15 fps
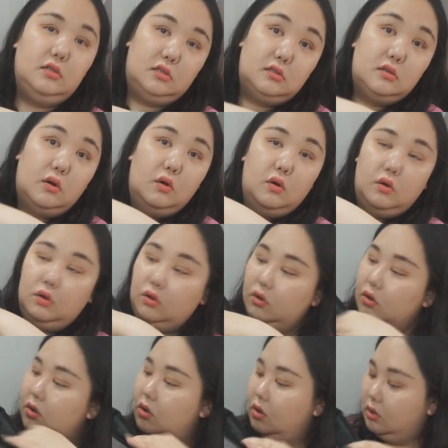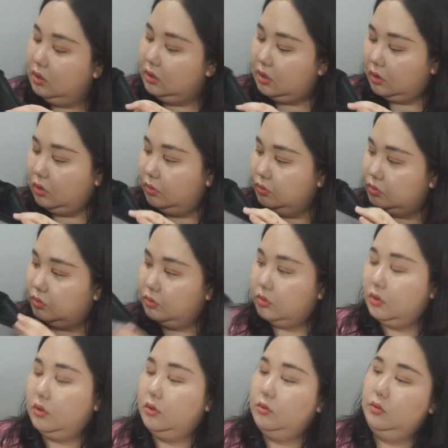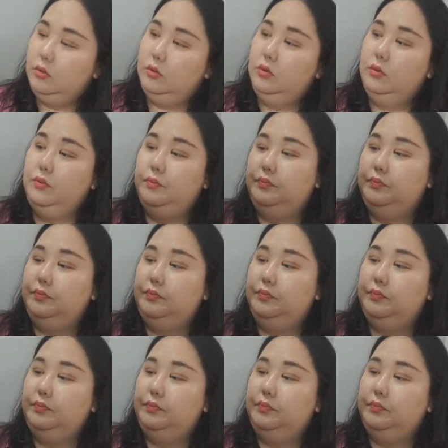있어. 이게 너무 좋더라고.